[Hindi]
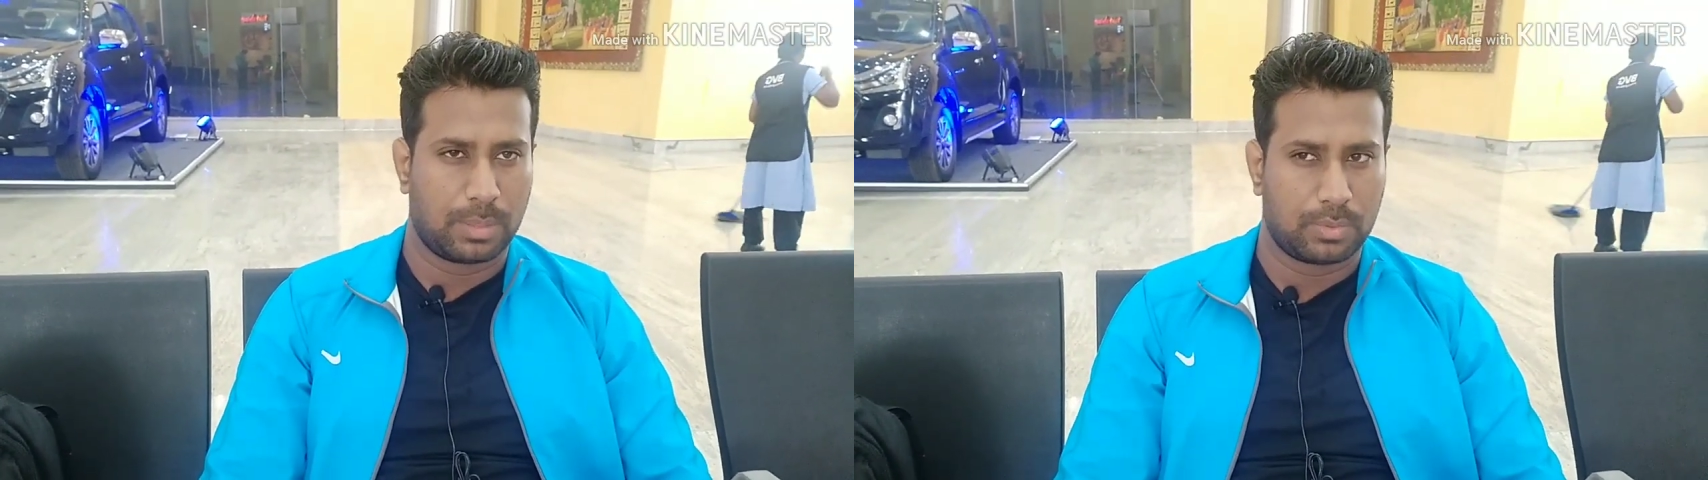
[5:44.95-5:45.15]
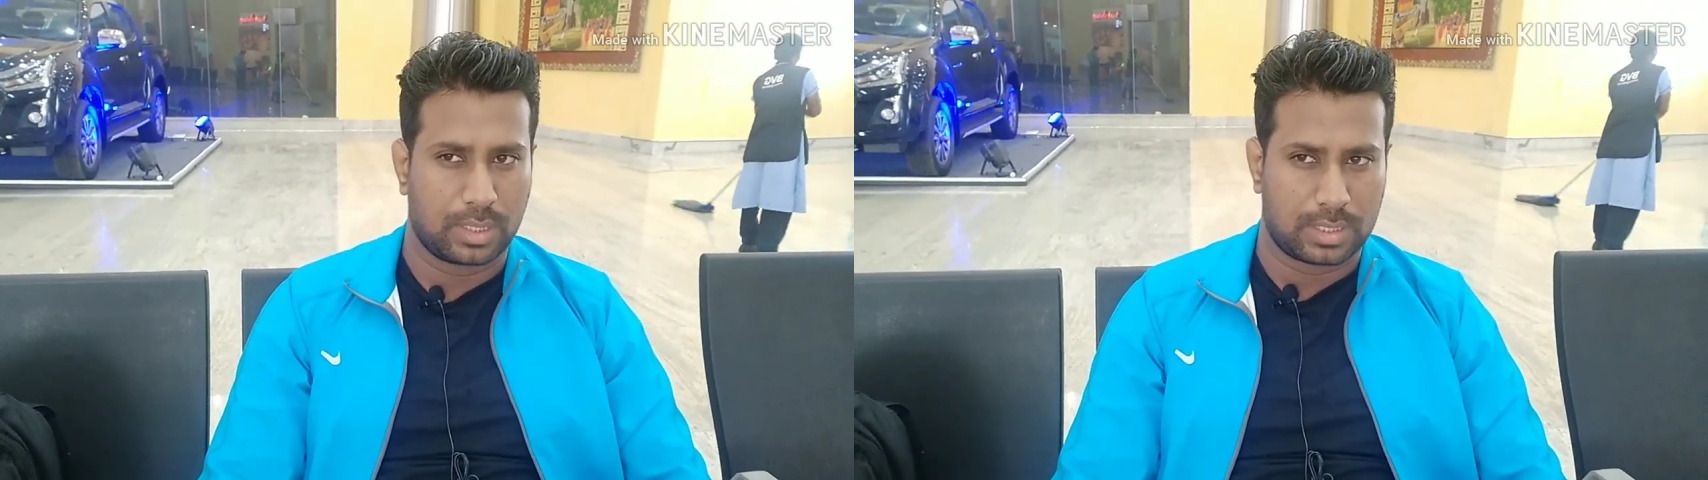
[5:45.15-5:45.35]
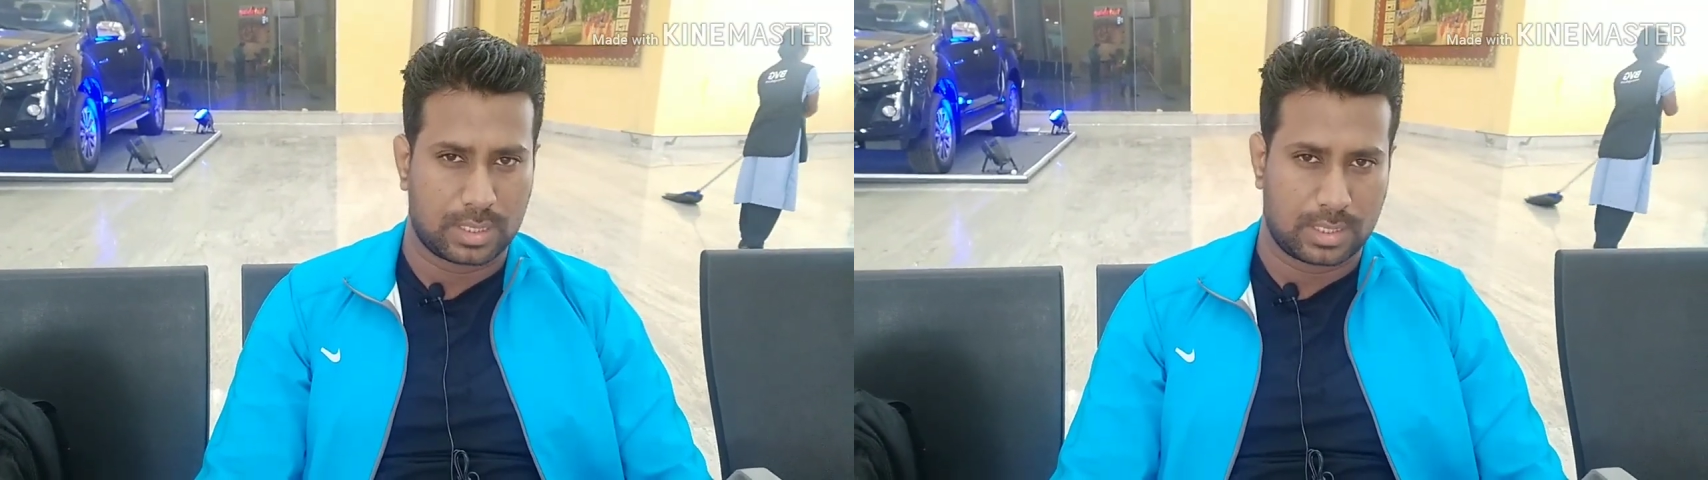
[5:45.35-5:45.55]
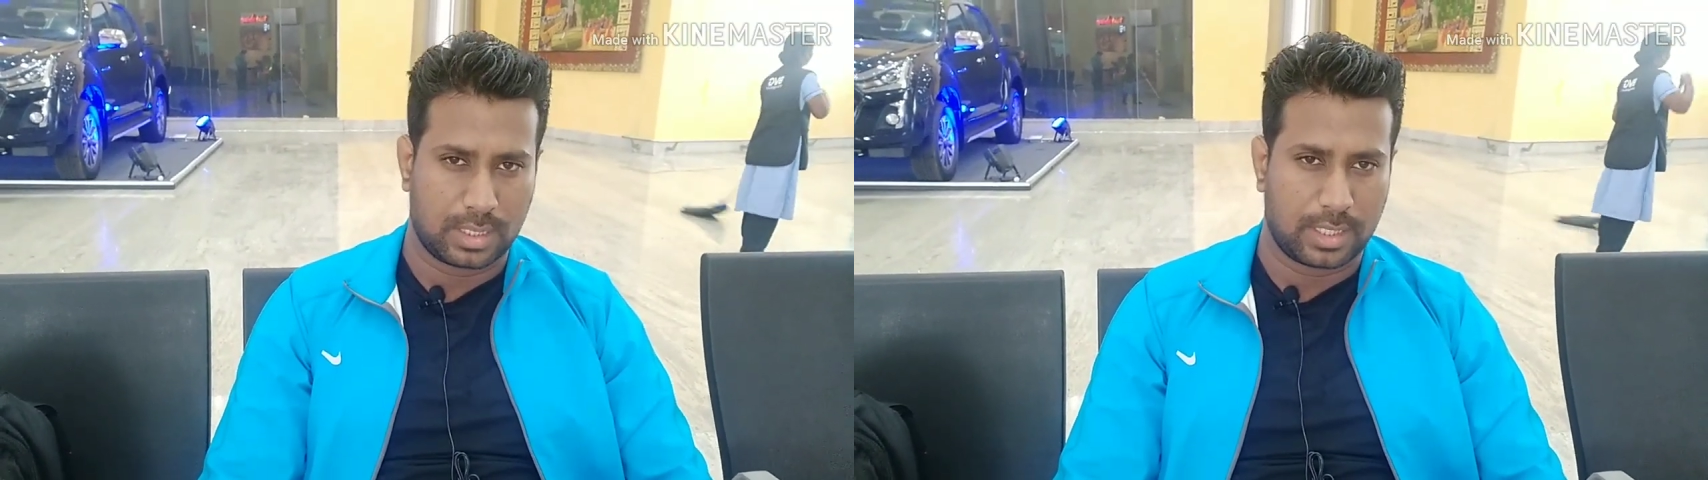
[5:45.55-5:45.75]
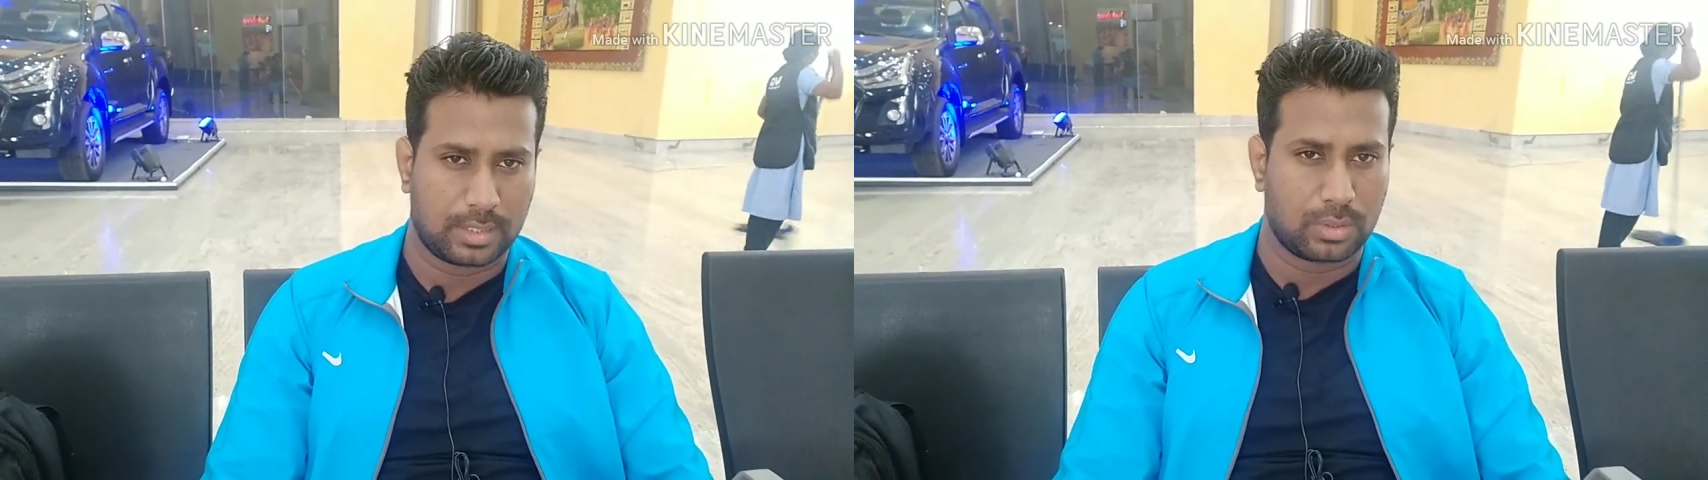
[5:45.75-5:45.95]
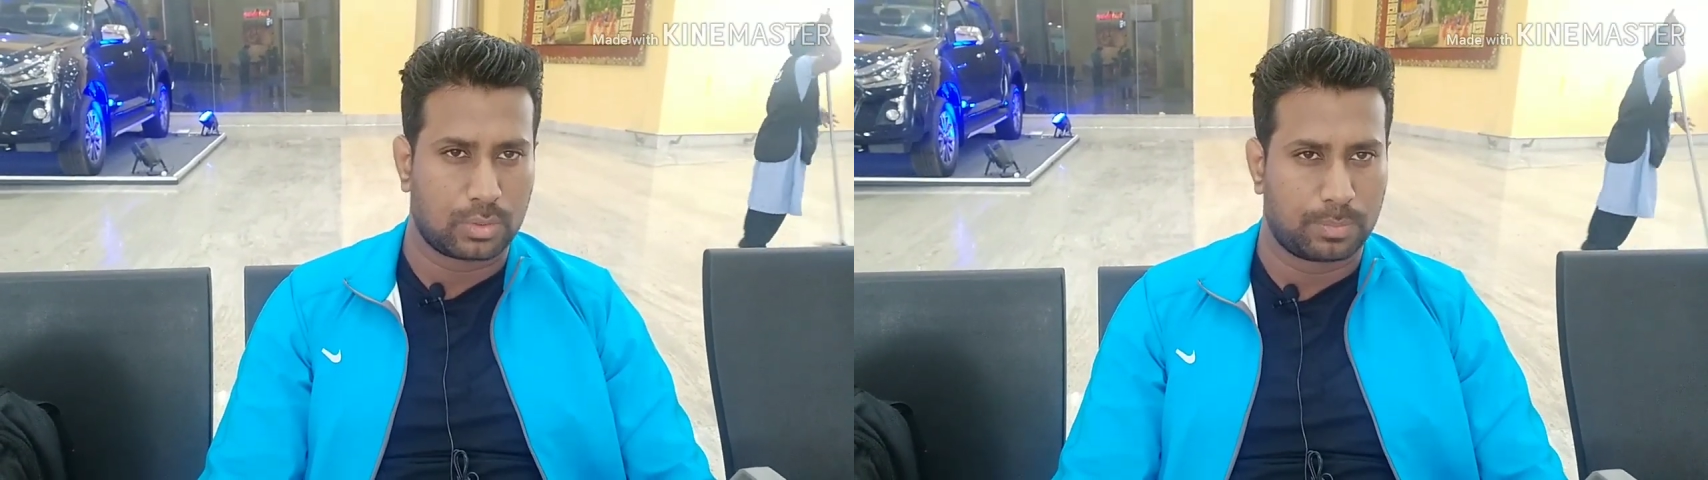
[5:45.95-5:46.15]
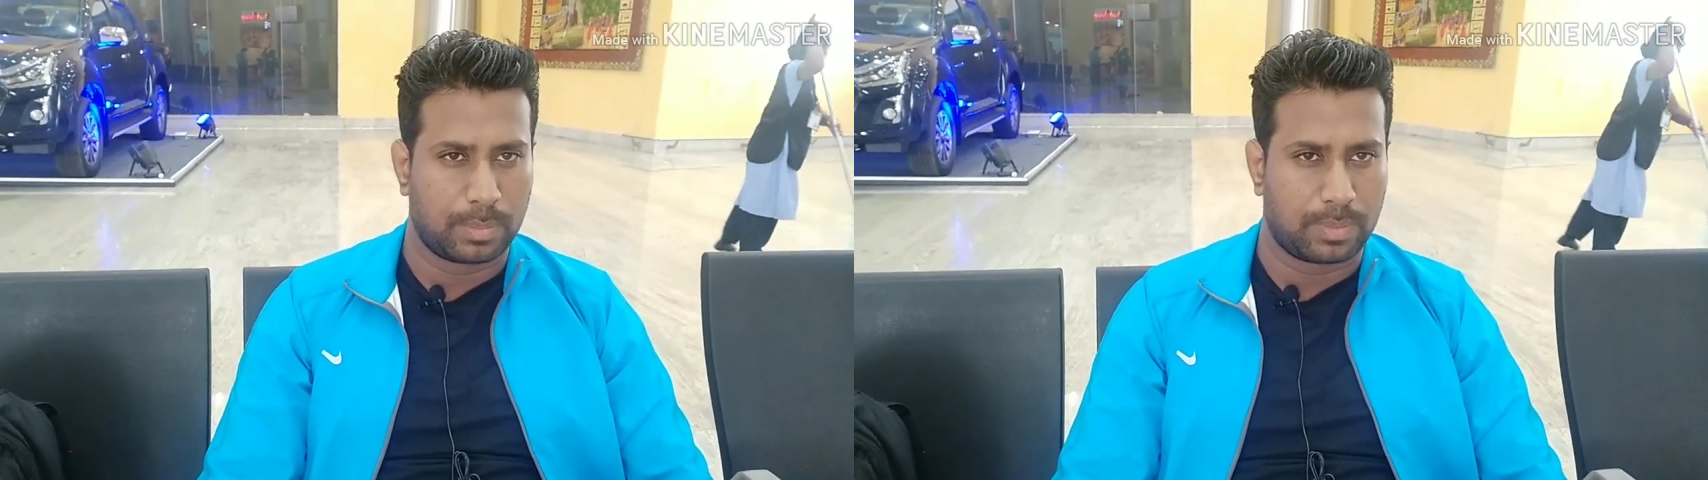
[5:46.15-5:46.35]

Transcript: आपको एक्सेस दे रहा है तो रुपये